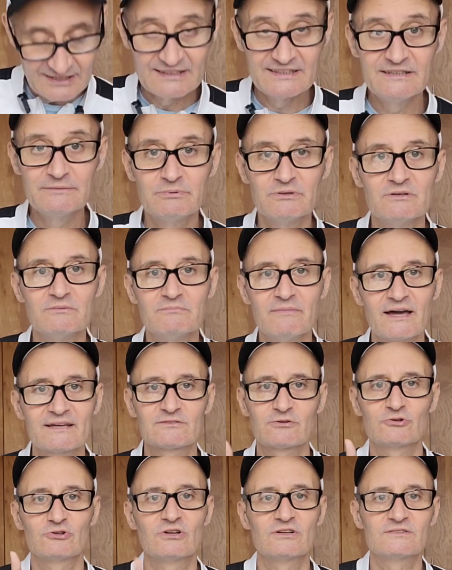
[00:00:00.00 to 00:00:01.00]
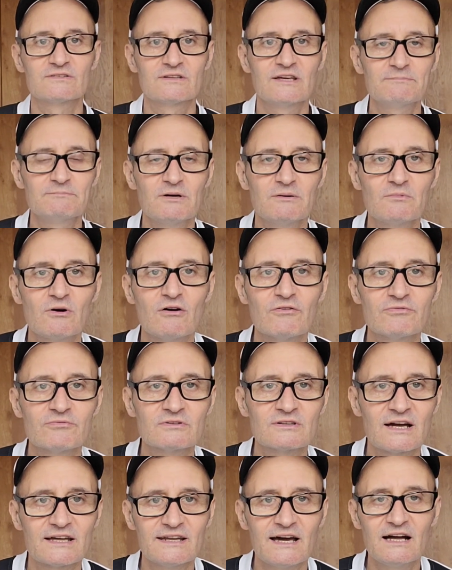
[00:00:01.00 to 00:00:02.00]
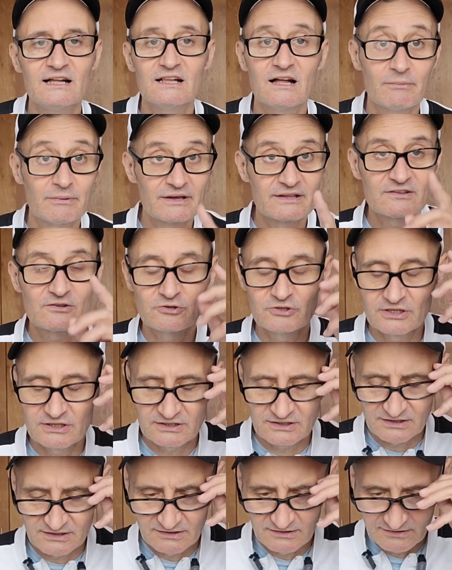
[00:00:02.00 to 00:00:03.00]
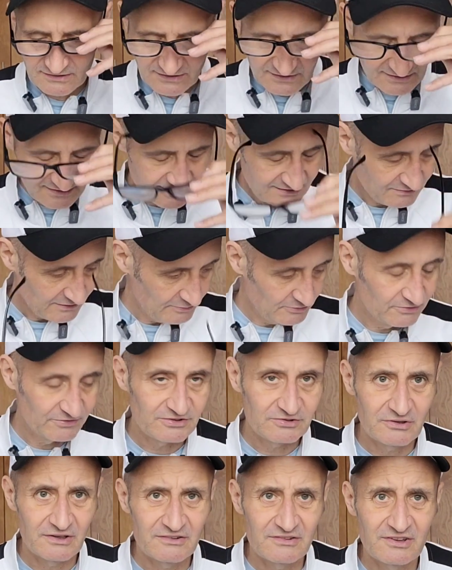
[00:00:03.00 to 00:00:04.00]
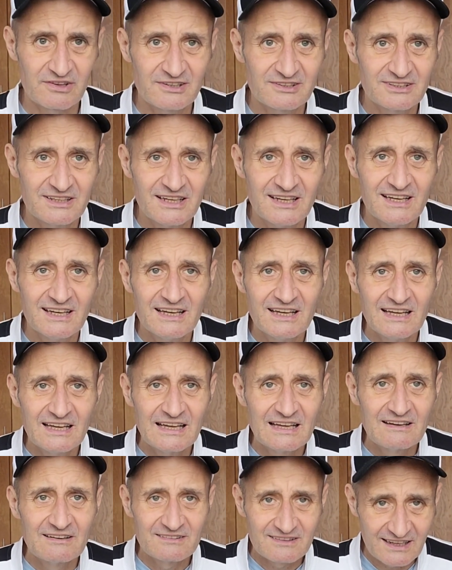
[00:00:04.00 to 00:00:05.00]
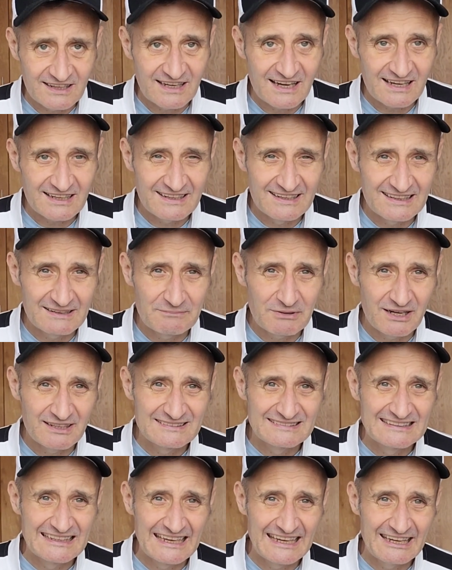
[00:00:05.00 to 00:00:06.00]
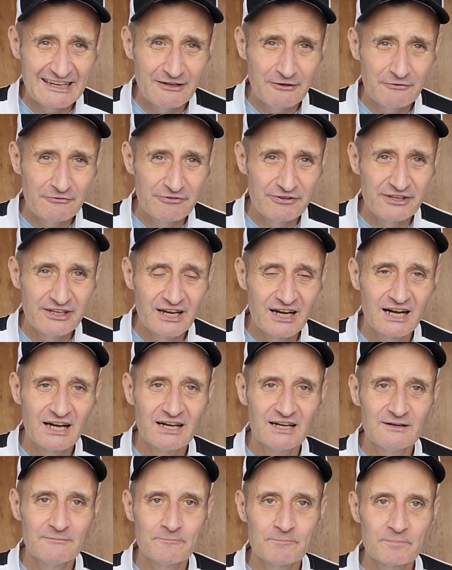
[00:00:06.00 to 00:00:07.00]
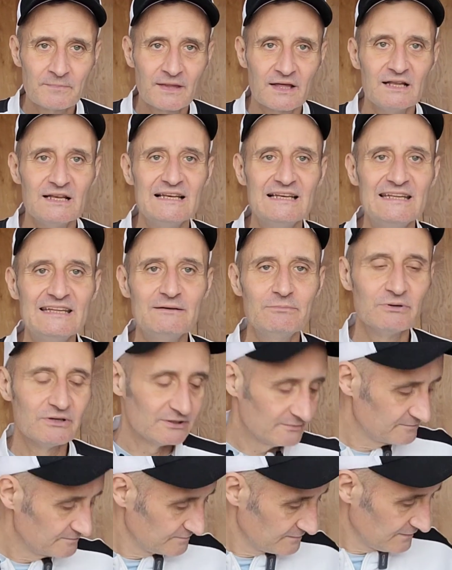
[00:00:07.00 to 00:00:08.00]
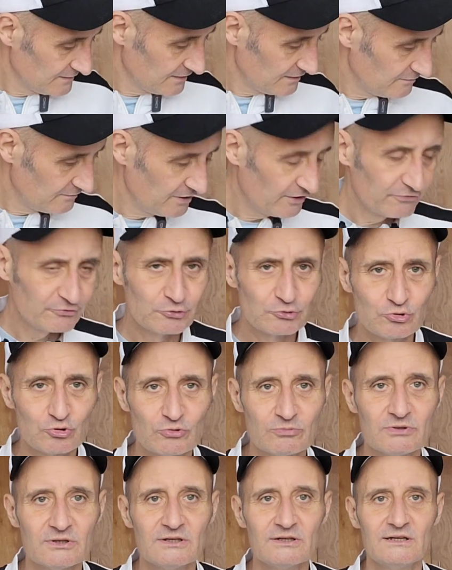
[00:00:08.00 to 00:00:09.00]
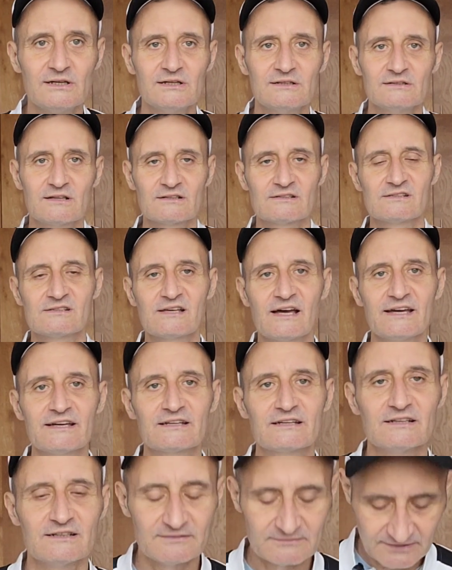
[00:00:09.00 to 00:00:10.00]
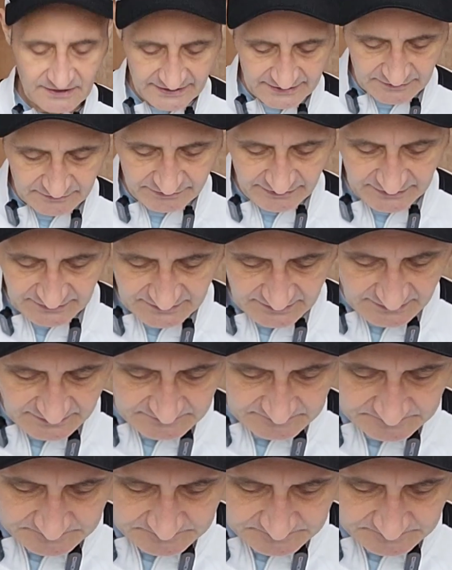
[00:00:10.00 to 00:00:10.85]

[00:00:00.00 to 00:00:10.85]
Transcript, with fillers: Liebe. Neigt euch das. Geht mal auf den Kanal, aber jetzt noch nicht. Ich habe noch was zu erzählen. Danach geht er mal T4 Liebe auf YouTube. Das ist Heike. Heike fetzt.